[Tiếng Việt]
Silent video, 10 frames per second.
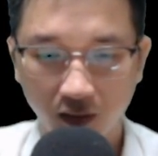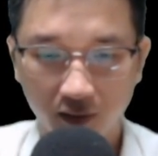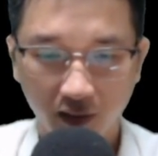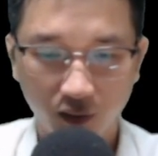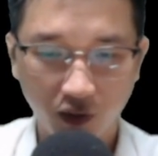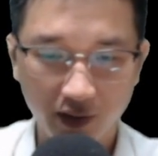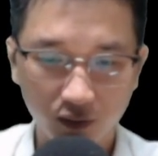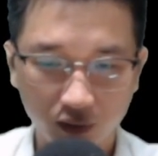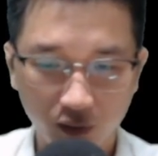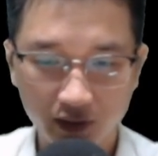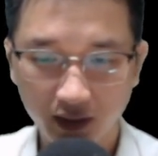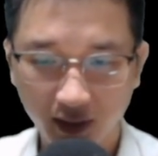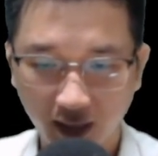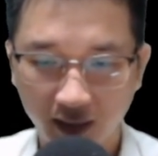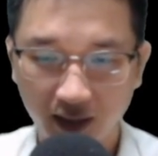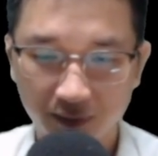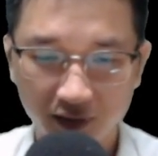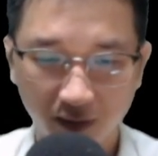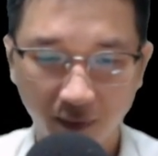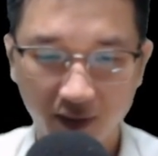Tiểu đội yêu tôn chính là thanh kiếm
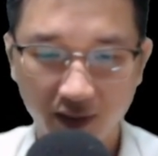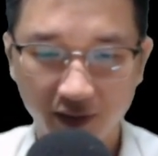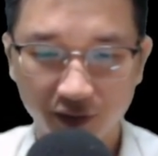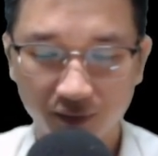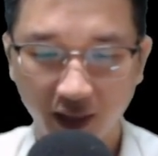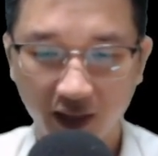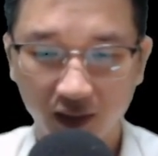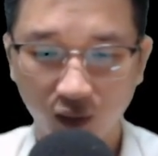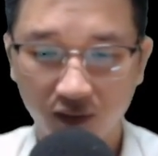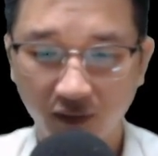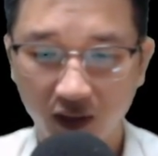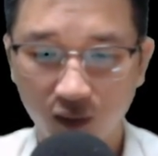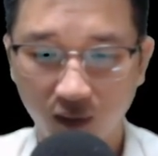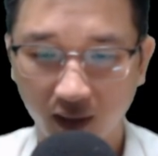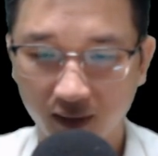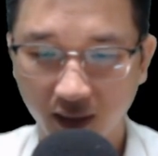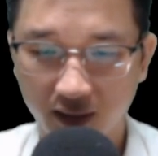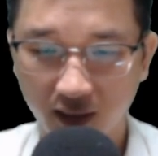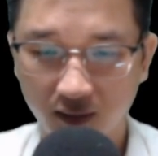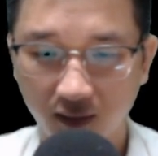sắc bén nhất trong tay Đế Tuấn và Đông Hoàng Thái
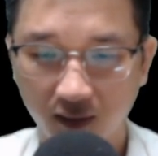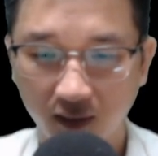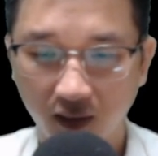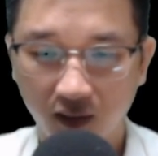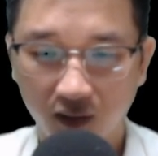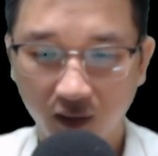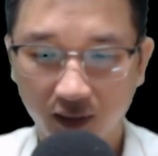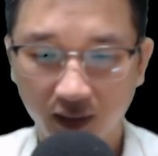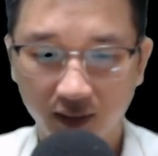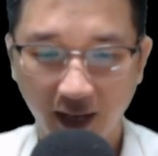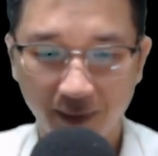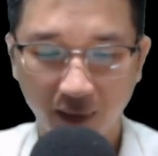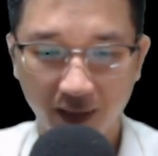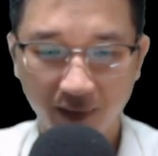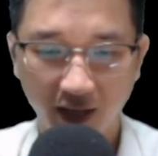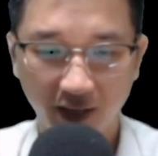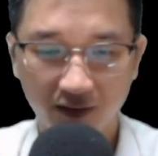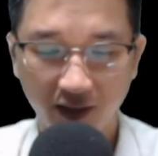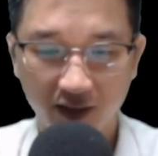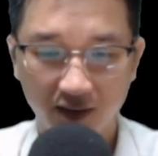Nhất. Có tất cả 72
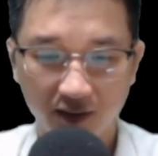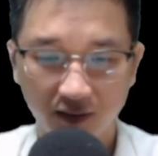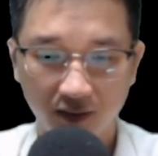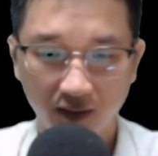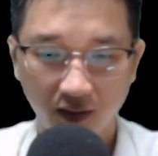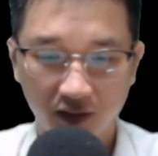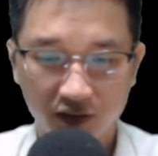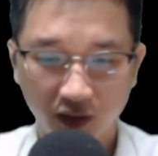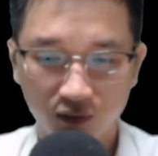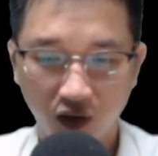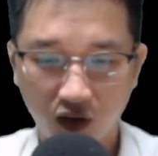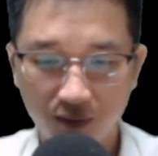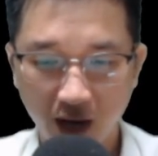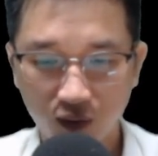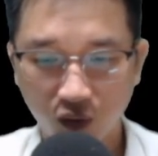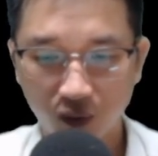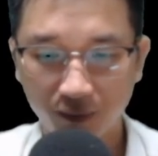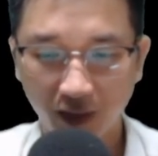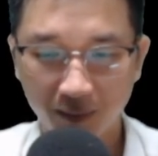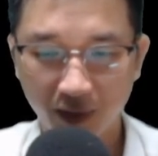người trong đó bao
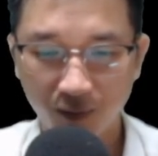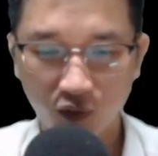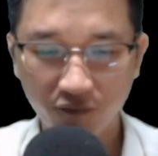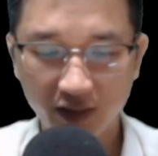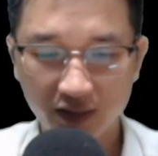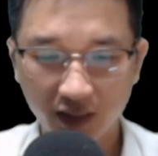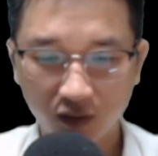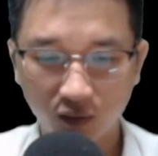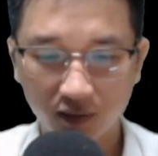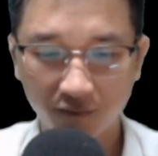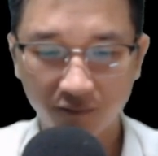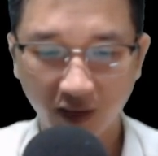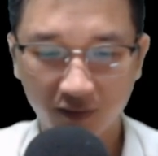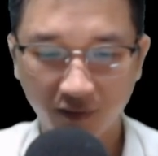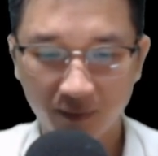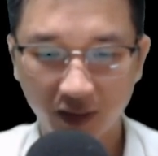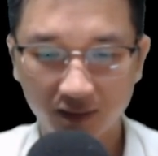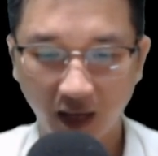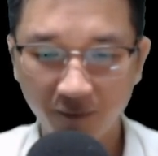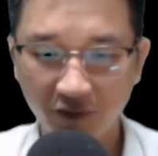gồm 54 vị trí tôn thất văn và
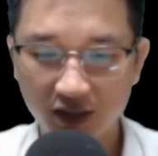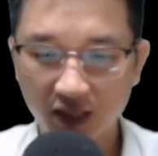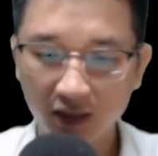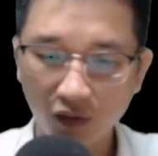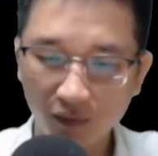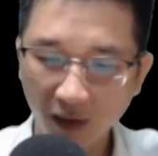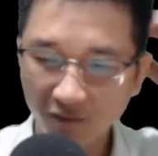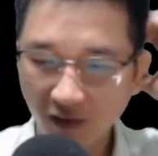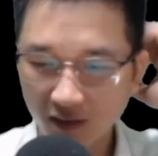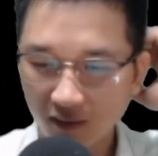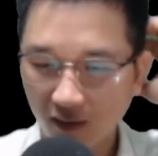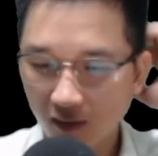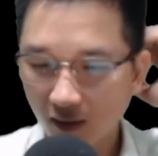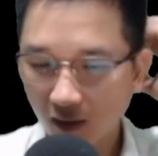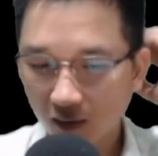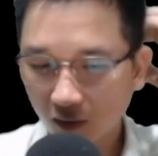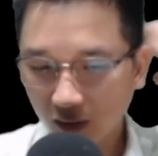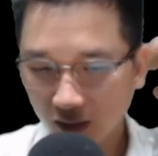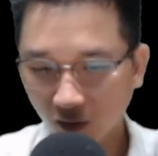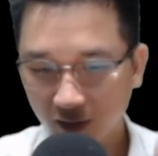18 vị trí tôn bát văn. Có
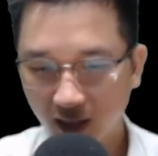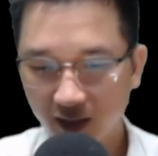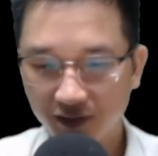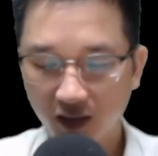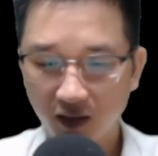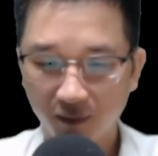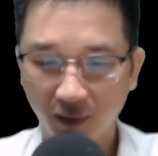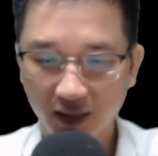thể nói đây là chiến lực mạnh